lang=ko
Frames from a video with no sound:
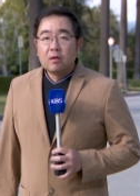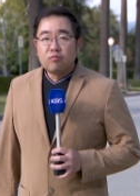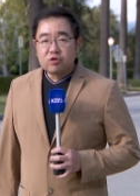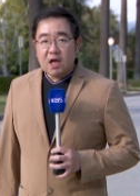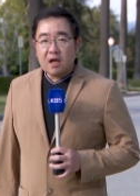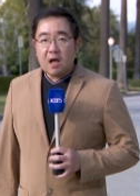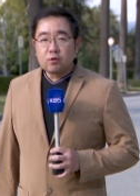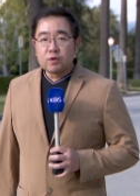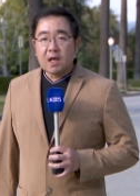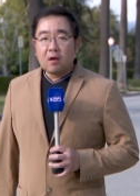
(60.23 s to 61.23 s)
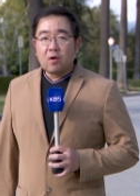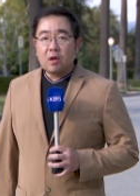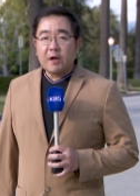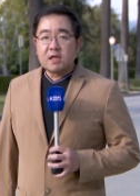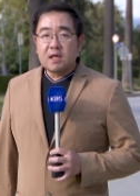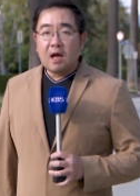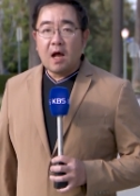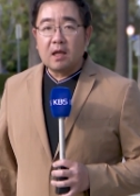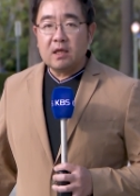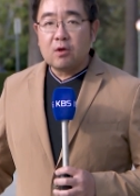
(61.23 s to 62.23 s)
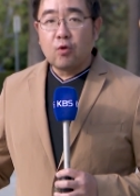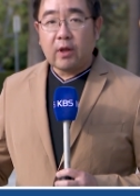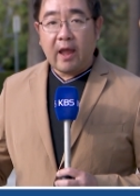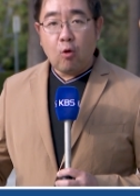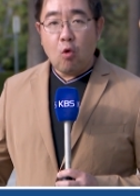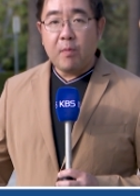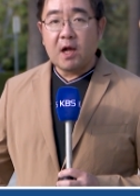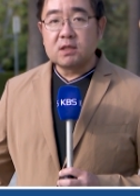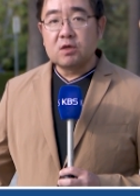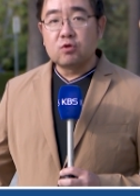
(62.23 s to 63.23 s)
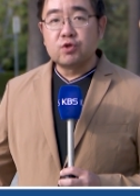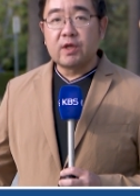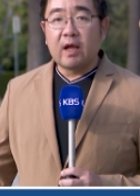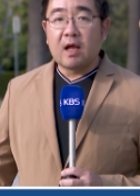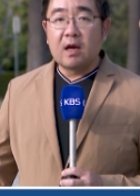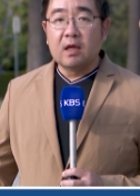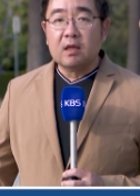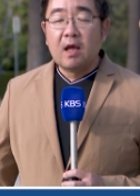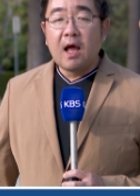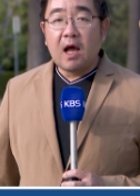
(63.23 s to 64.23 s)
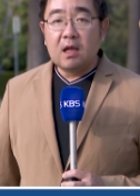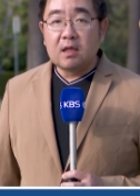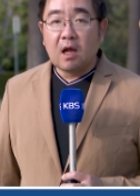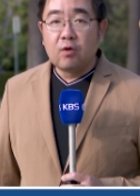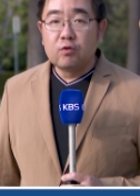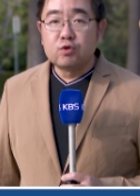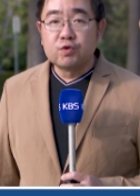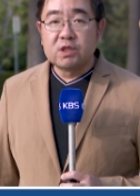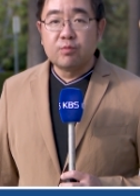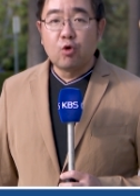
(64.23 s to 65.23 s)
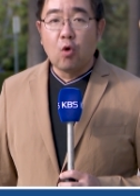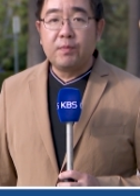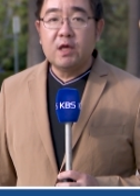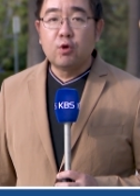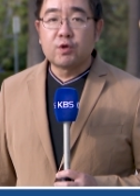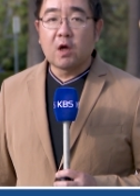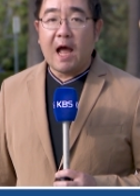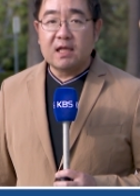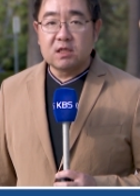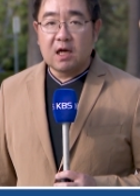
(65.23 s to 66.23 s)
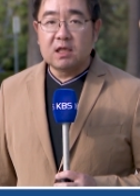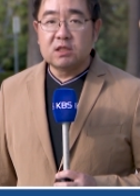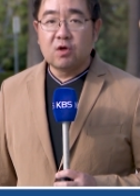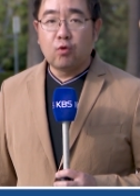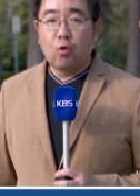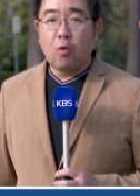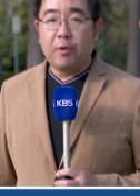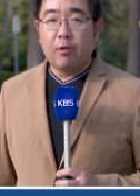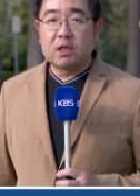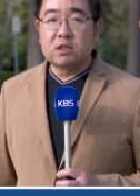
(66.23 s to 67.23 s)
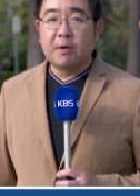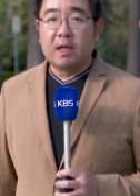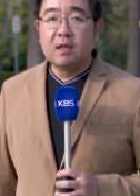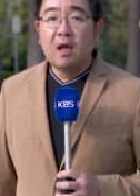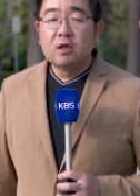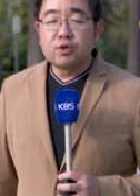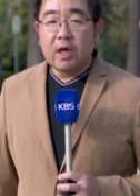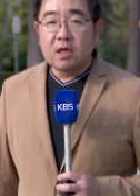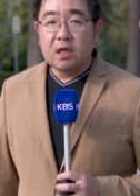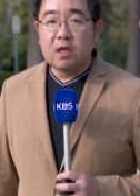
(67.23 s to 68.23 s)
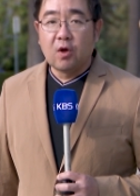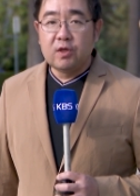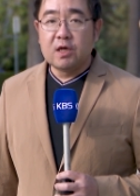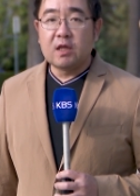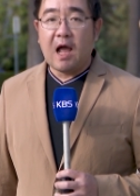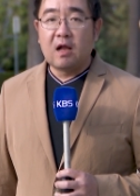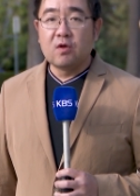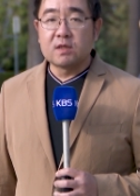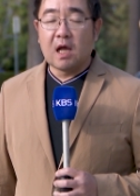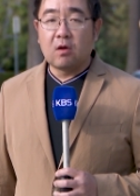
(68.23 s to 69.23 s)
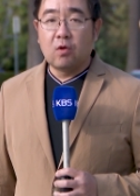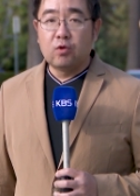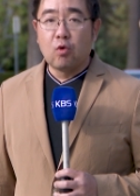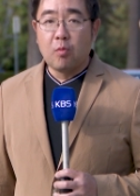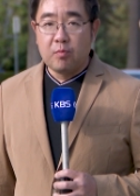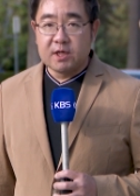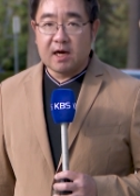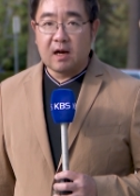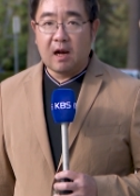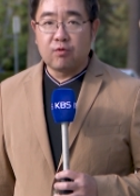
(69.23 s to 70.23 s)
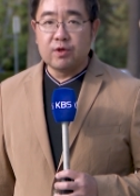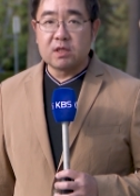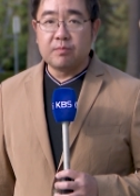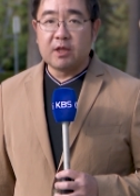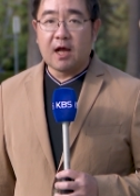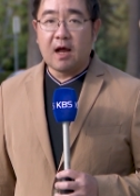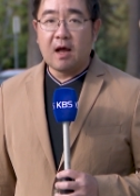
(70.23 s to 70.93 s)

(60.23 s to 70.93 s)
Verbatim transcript: 무장강도 사건이 발생한 이곳 행콕팍 지역 주택가는 한인타운을 중심으로 비교적 안전한 지역으로 꼽혀왔지만 최근 연이은 강력 사건으로 몸살을 앓고 있습니다.